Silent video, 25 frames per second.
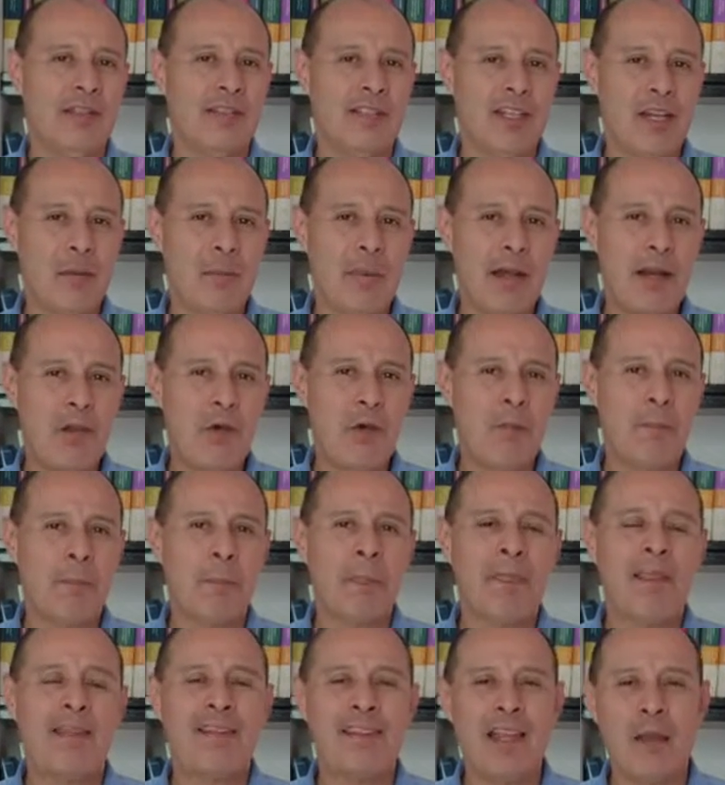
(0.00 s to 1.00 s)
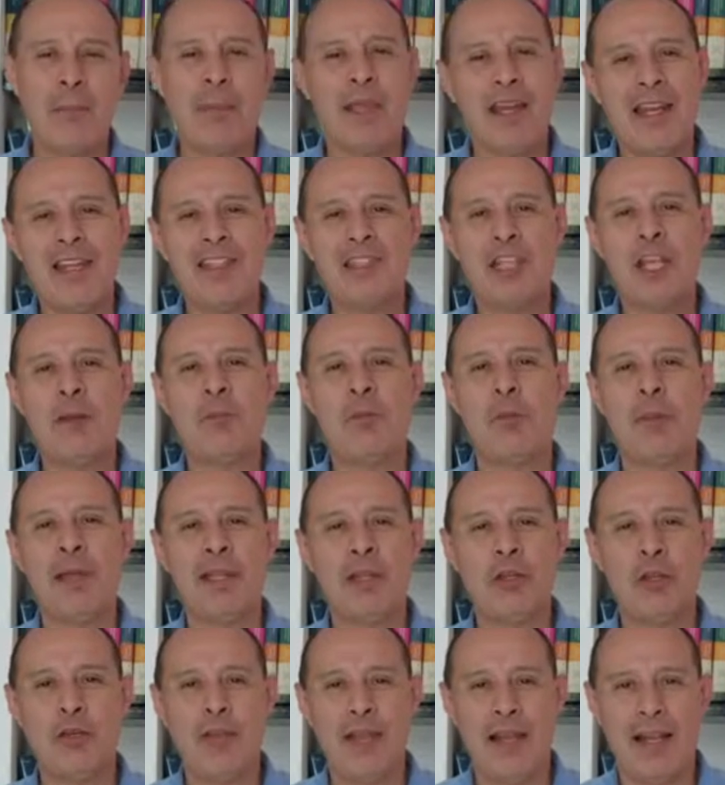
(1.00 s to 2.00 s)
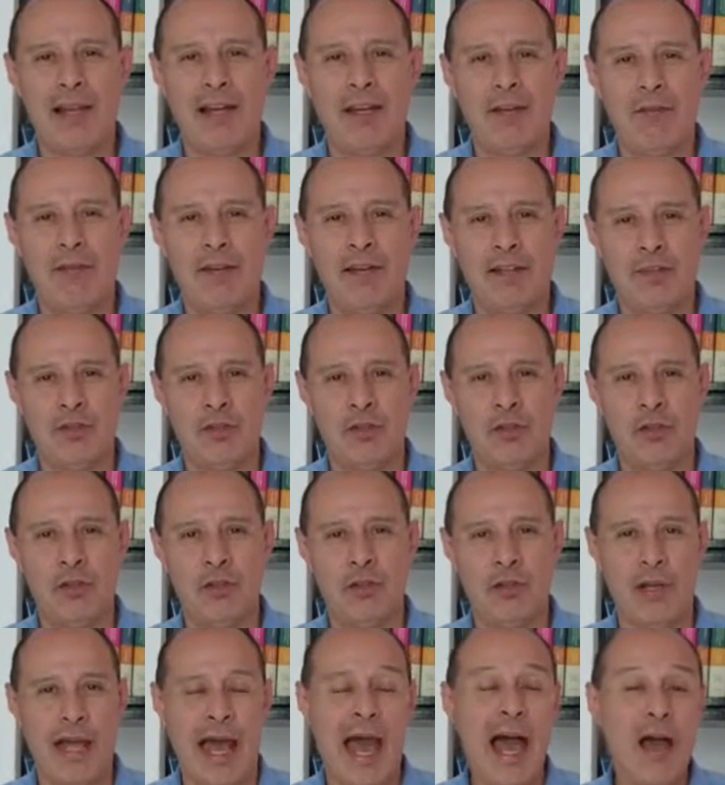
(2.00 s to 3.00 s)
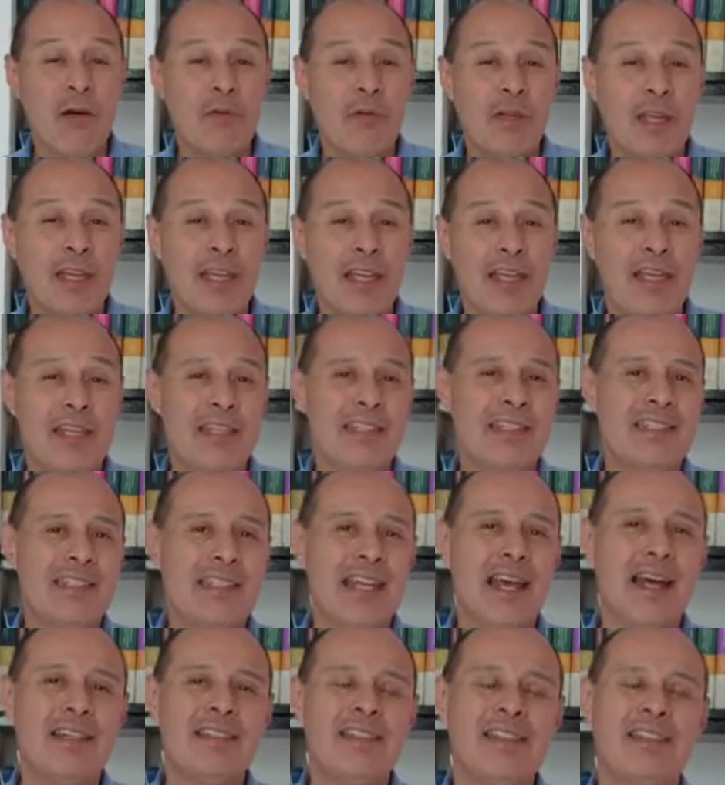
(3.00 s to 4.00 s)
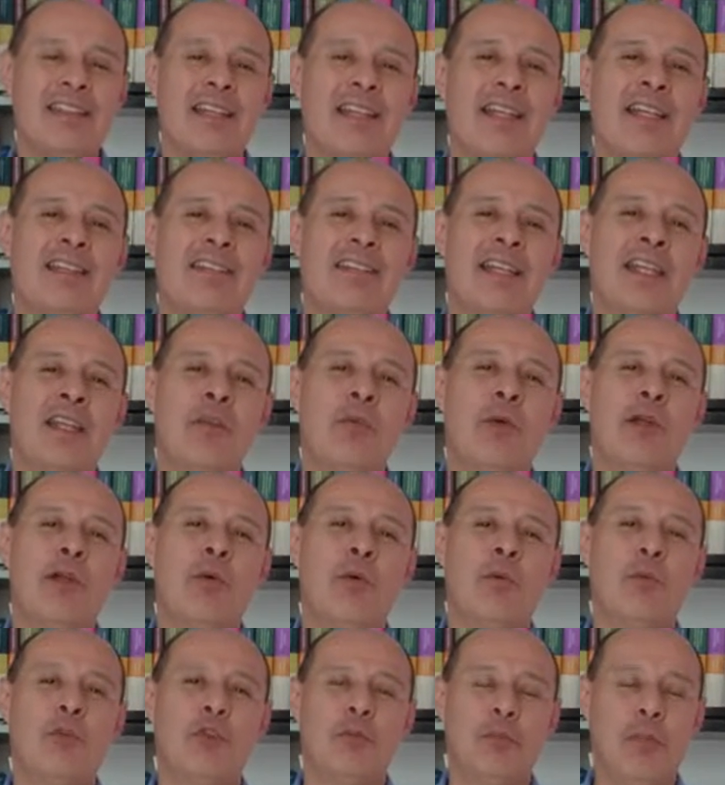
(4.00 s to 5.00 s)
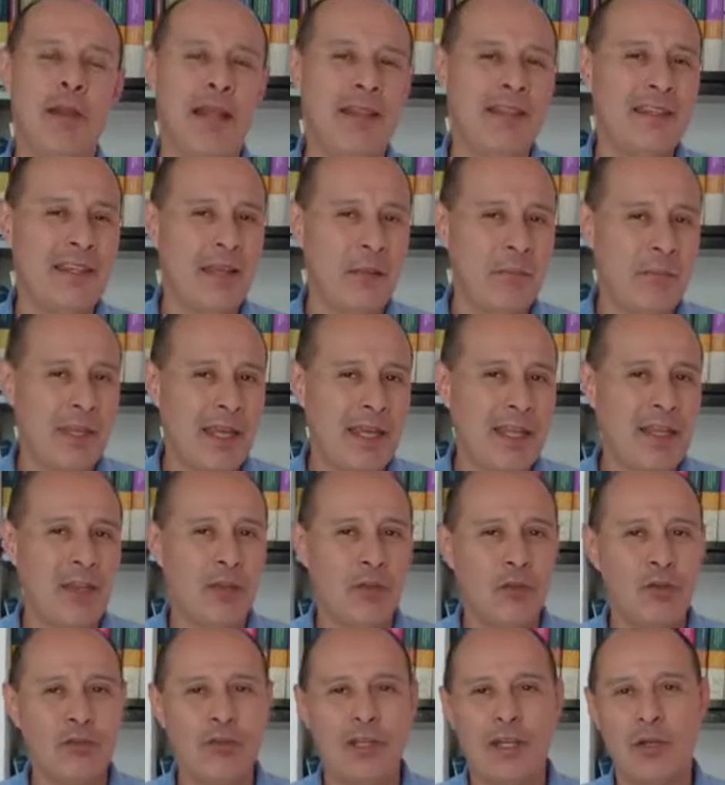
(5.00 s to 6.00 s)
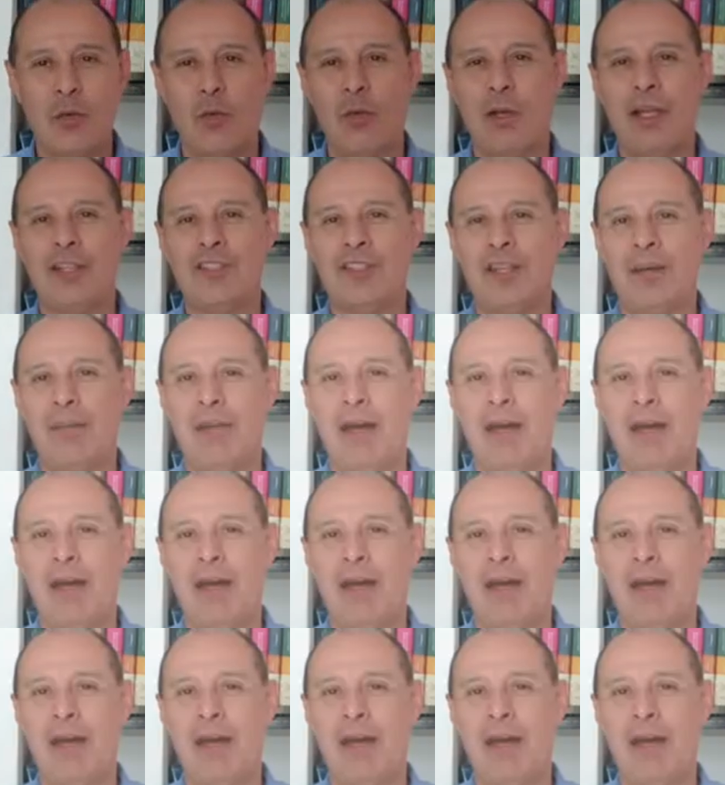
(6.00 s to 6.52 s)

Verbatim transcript: Sin embargo, también es el momento de la reflexión, aunque ya se están haciendo algunos planteamientos, algunas